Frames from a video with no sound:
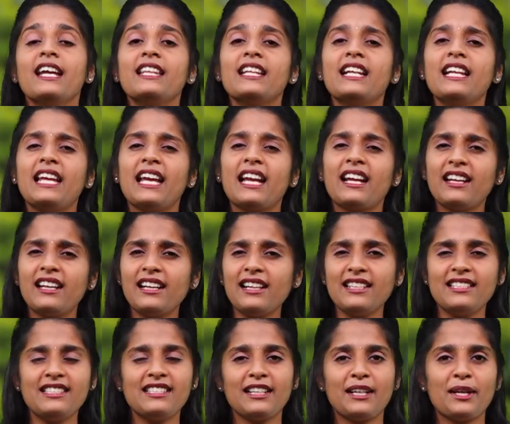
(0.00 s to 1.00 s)
இதில்
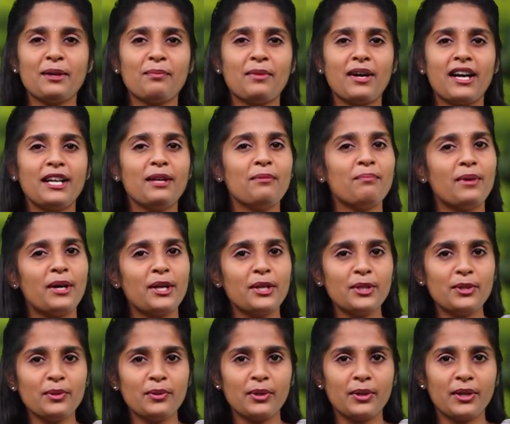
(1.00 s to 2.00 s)
எக்கச்சக்கமான
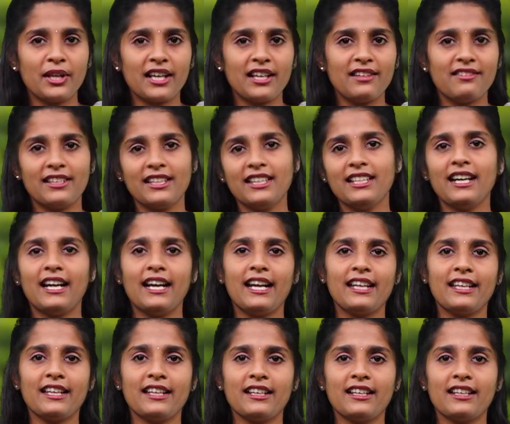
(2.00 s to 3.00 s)
மருத்துவ குணங்கள் வந்து
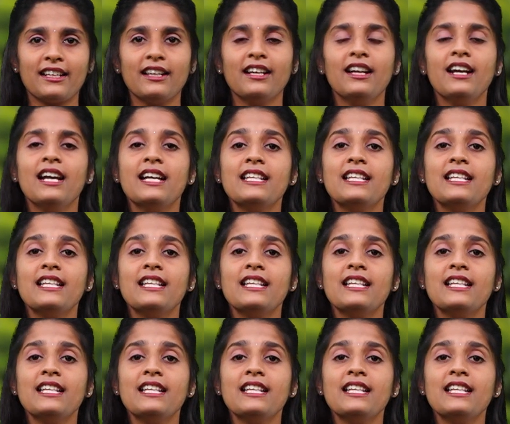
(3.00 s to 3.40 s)
அடங்கியிருக்கு